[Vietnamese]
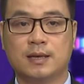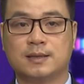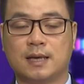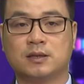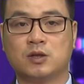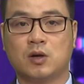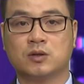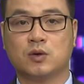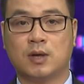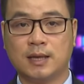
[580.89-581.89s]
dành cho
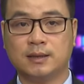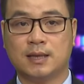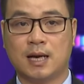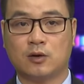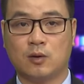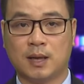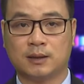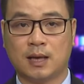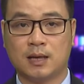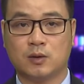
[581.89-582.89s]
du khách đang có mặt
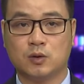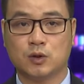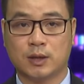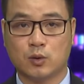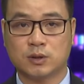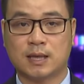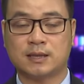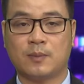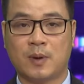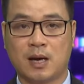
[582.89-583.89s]
tại khu du lịch quốc gia
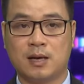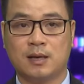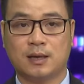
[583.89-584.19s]
Sapa